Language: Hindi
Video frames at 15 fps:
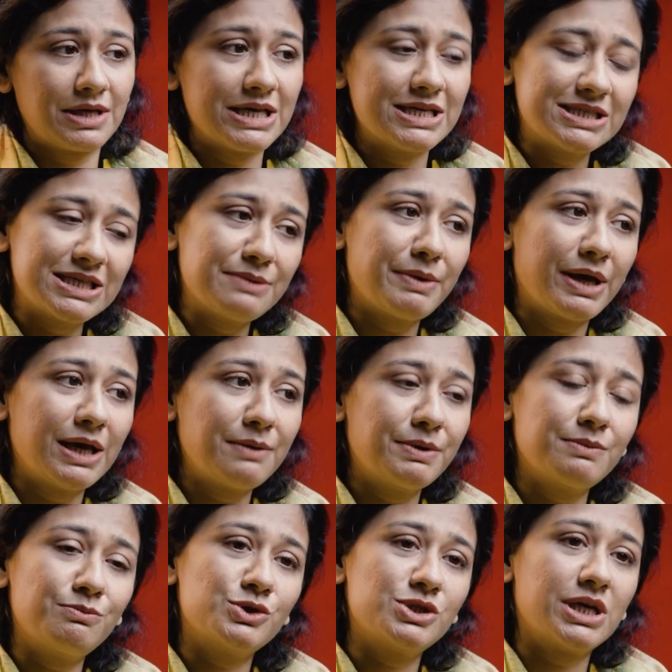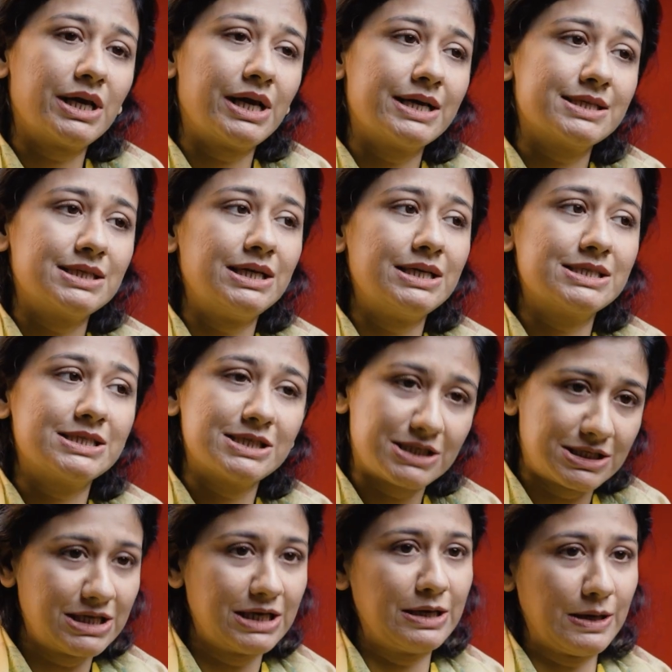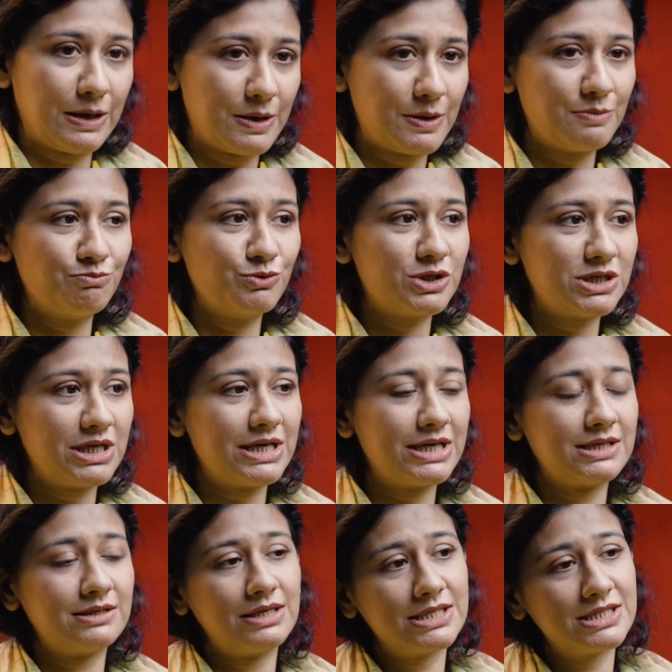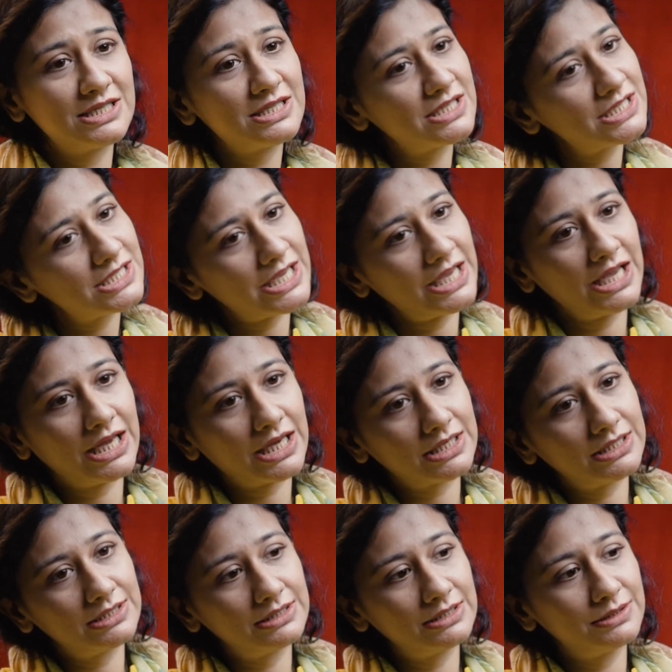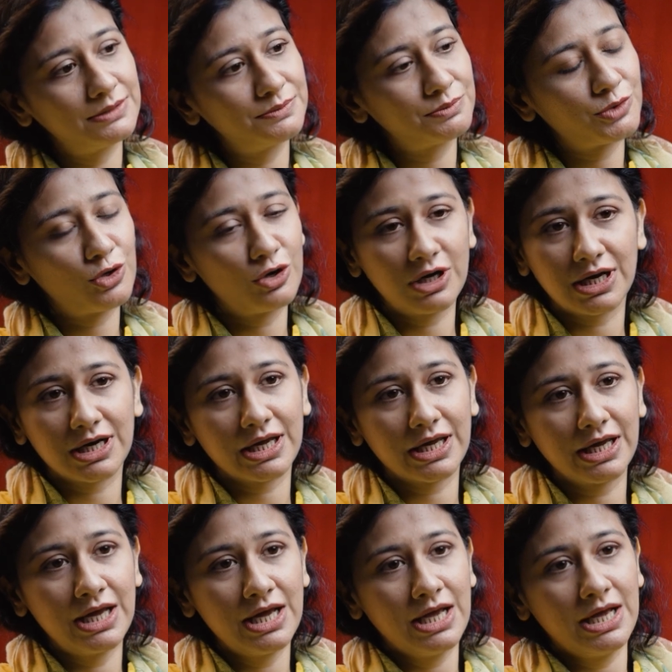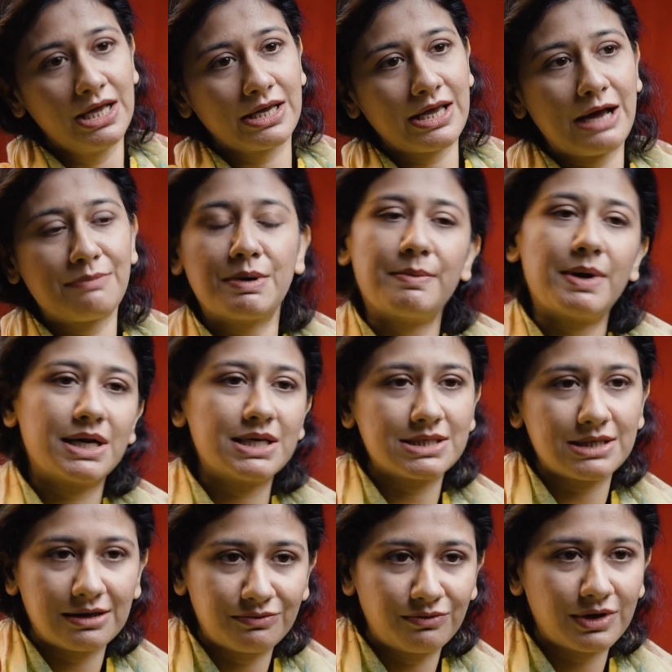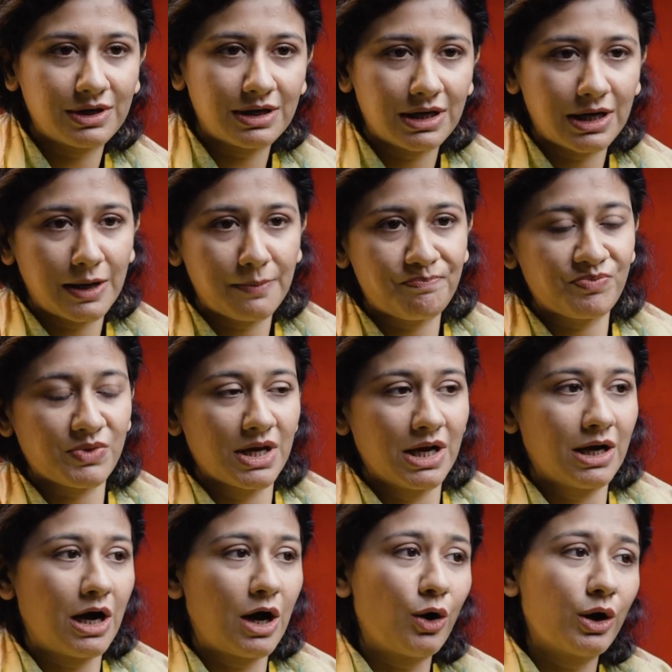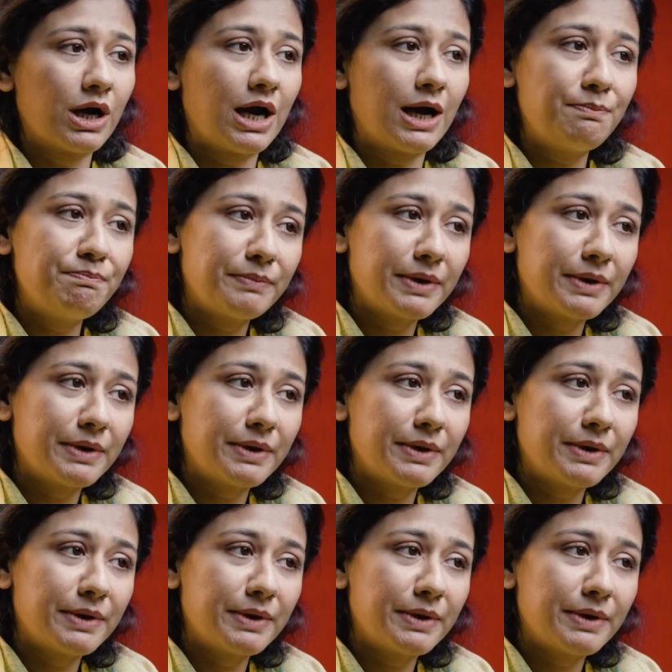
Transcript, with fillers: इसी uh, में ही फिर मुझे एज आ एजेंसी मुझे एजेंसी से एक कॉल आ गई कि आप हमारे साथ वर्क करें और अब